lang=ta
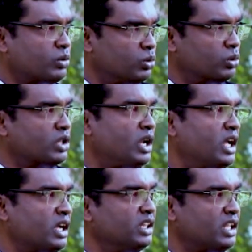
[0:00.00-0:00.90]

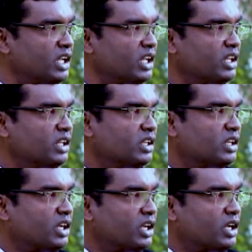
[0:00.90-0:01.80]
கூடுதலாக இந்த
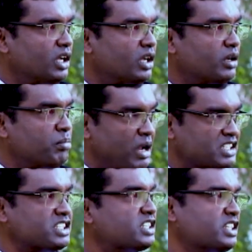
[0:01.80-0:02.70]

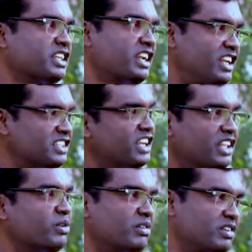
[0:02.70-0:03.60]
பிளாஸ்டிக் சர்ஜரியில்
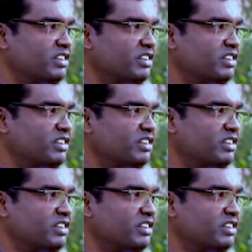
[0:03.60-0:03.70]
செய்து